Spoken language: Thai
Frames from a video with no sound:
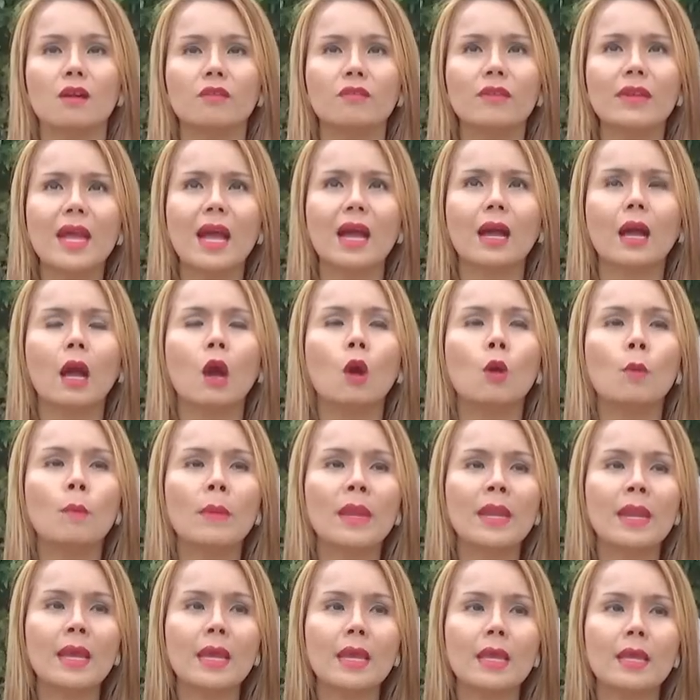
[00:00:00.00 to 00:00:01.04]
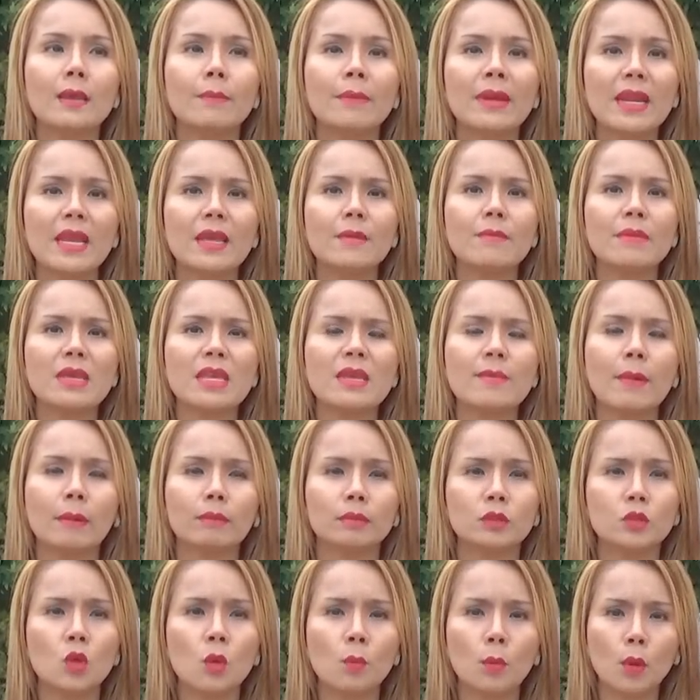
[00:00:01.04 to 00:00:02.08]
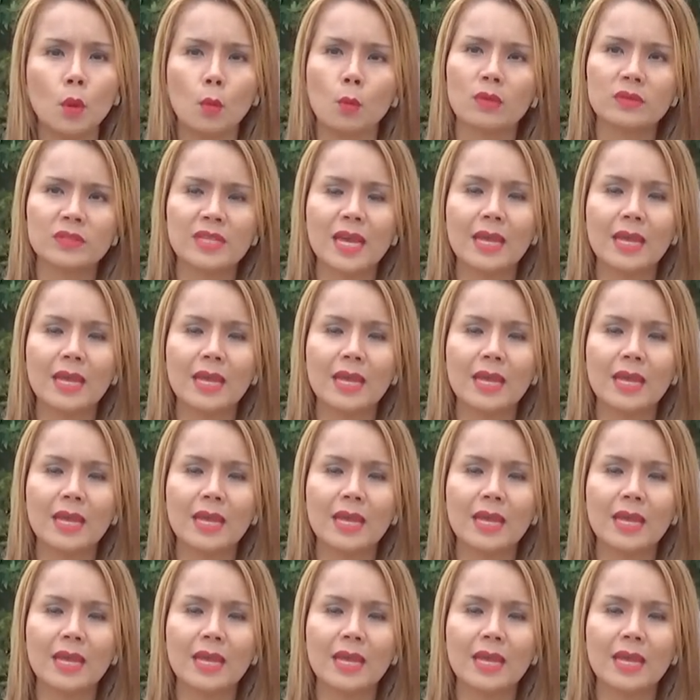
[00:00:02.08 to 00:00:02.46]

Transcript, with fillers: ฝรั่งเขาไม่ได้ไม่ได้มีแบบช่วงโปรโม